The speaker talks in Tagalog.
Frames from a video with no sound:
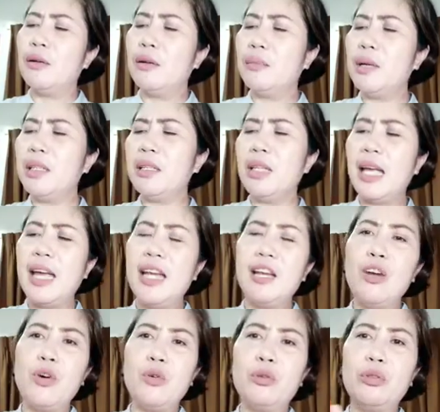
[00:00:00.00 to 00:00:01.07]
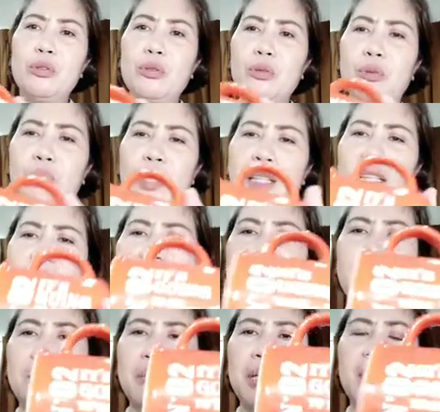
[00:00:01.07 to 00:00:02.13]
But NO2, what does
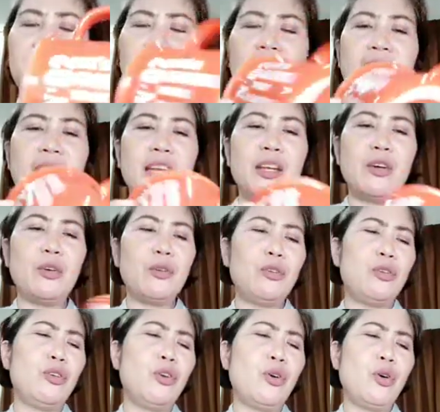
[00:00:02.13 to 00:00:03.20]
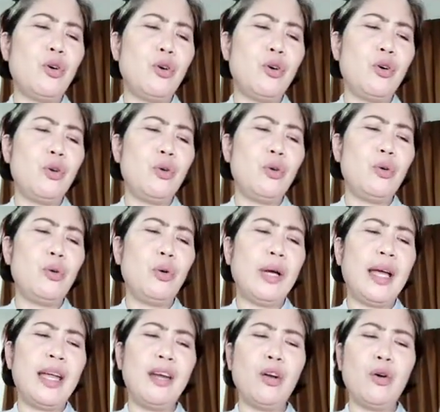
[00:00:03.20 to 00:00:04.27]
it mean? NO, no,
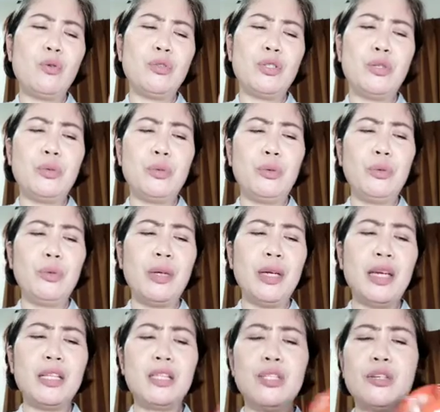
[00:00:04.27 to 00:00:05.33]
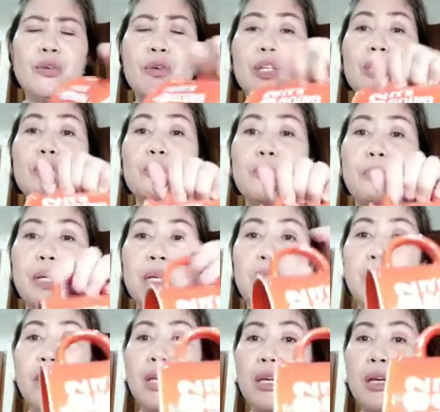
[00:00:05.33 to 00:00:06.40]
NO2, it's going to be
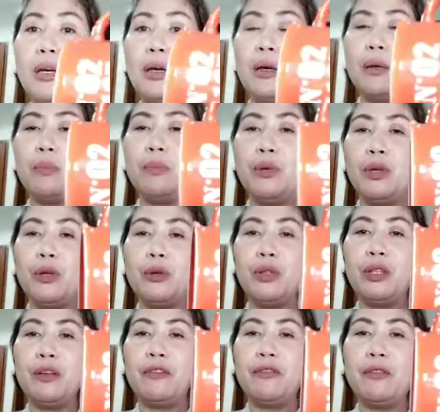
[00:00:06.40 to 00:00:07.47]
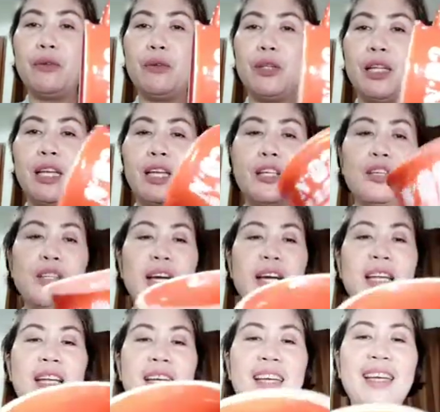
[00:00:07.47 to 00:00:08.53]
beautiful. Yan yung
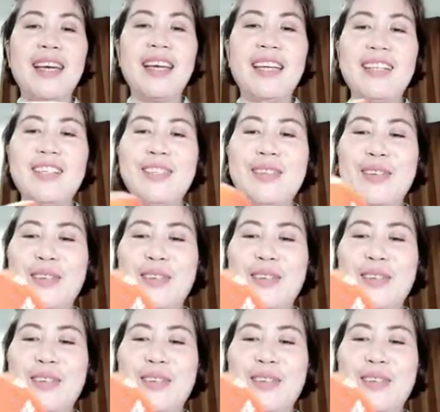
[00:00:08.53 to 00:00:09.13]
nakalagay. So,